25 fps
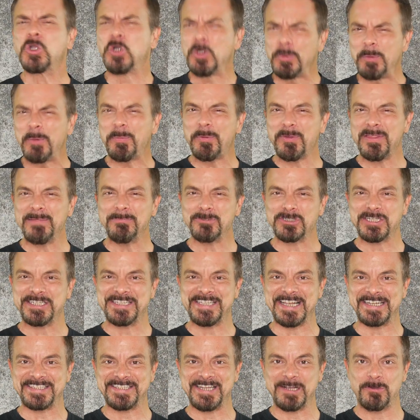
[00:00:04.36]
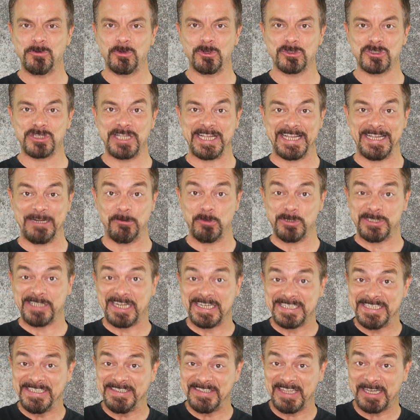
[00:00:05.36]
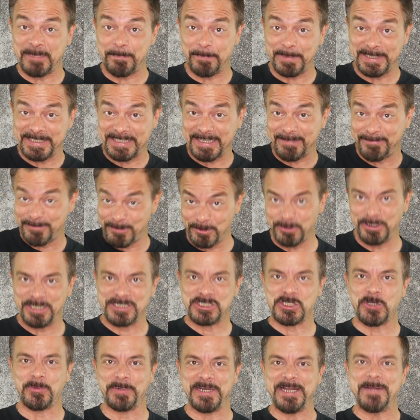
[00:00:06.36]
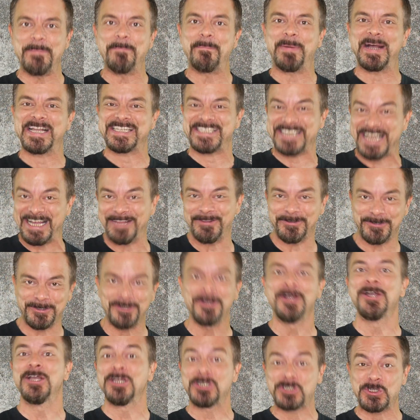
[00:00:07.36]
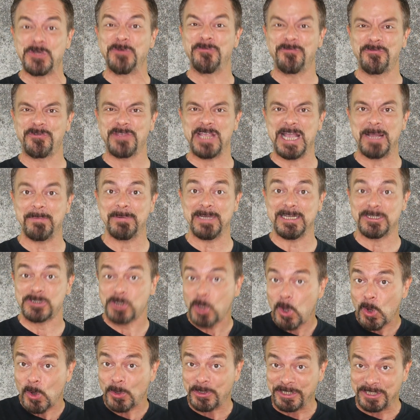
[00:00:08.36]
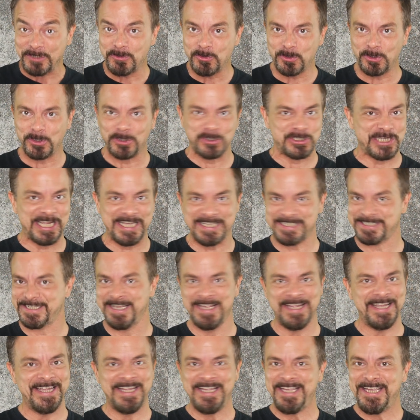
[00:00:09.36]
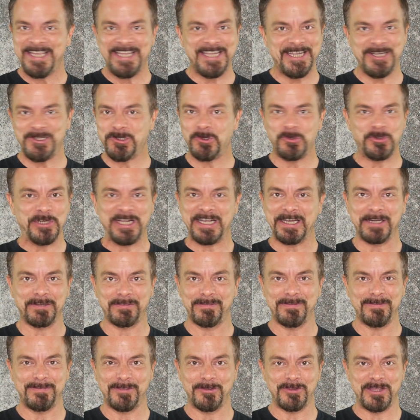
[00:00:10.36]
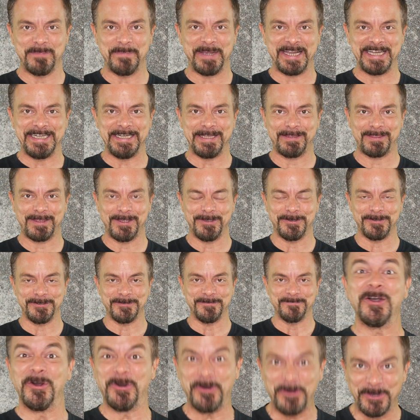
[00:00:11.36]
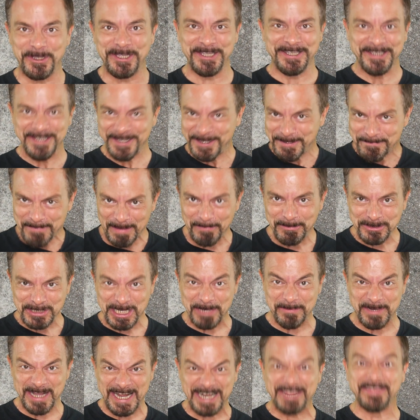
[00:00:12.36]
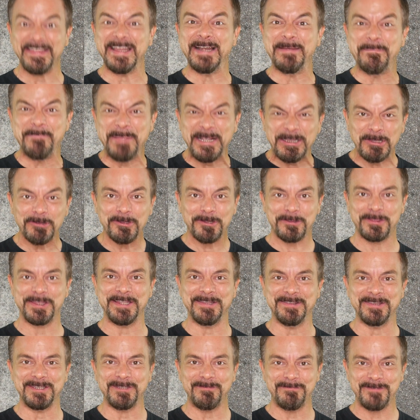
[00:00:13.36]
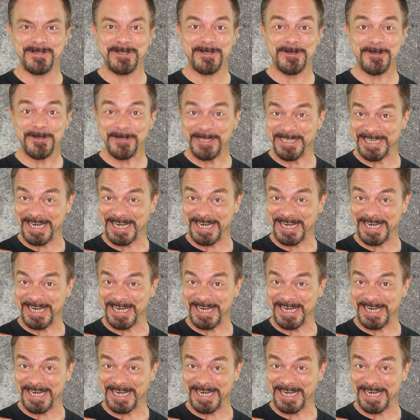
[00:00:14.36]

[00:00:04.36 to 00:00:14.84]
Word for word: ¿Cómo podemos estar seguros de que nuestras interpretaciones sobre el pasado son fiables o rigurosas y no un ejercicio de imaginación? Hoy vamos a hablar del método científico en